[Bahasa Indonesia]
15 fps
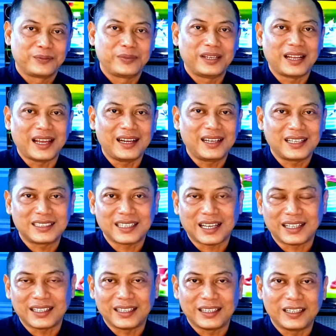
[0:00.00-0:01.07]
Bila Anda
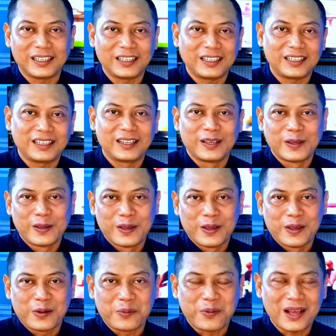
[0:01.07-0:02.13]
saat ini
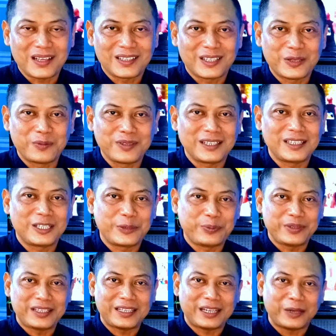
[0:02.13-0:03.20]
masih mengisi
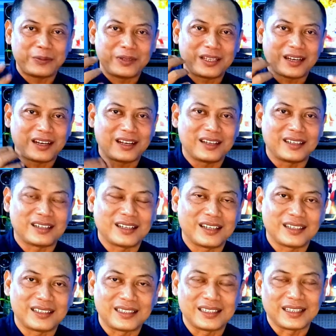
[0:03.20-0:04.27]
pikiran-pikiran
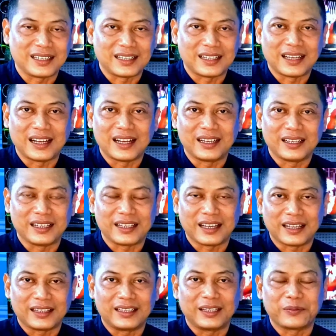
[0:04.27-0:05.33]
Anda dengan hal-hal
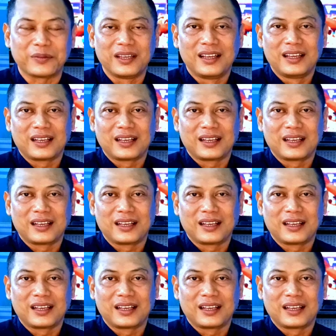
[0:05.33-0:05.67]
negatif,